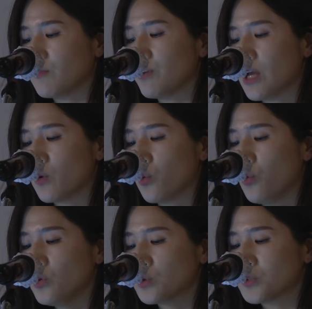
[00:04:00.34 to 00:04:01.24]

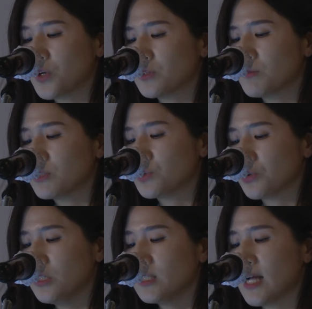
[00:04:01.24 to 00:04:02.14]
위하고 조선
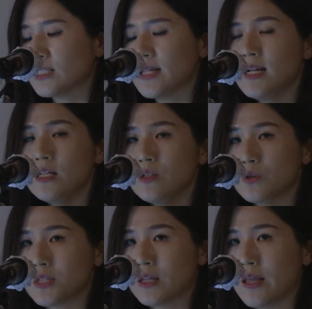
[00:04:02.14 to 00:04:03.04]
민족을 다시 살리는
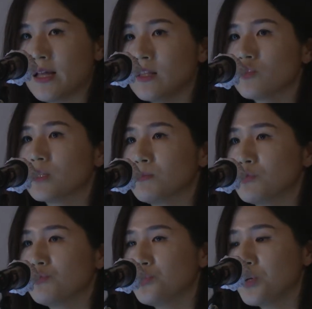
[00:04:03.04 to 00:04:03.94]
것에 대한
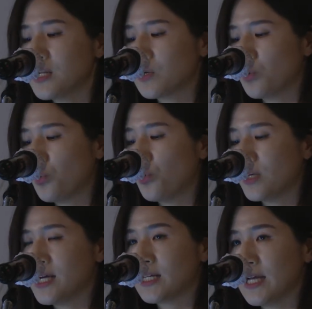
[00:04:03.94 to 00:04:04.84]
근본 운동이라고
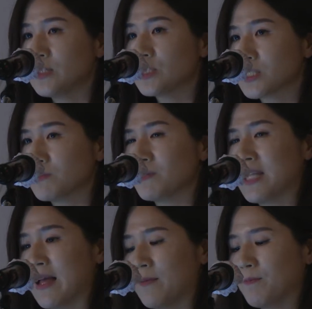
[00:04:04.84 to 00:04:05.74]
이야기하셨습니다.